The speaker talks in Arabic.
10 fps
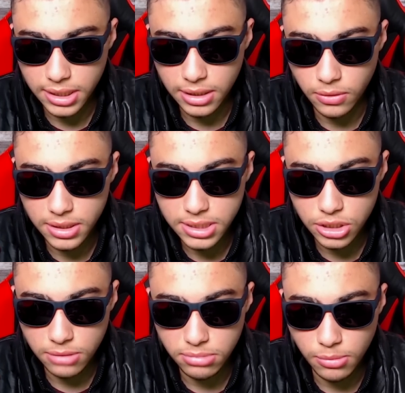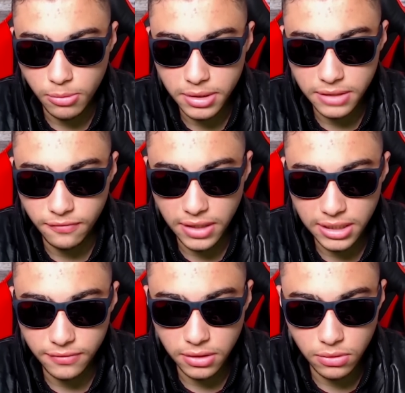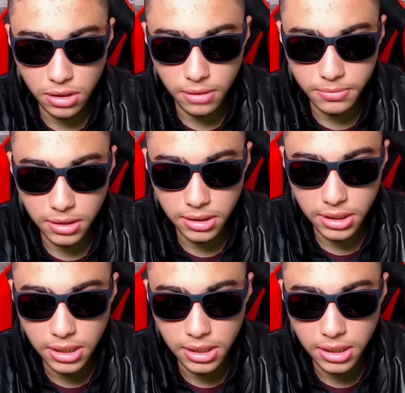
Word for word: كده كده هو لسه شاب ممكن ينفعنا في دوري الابطال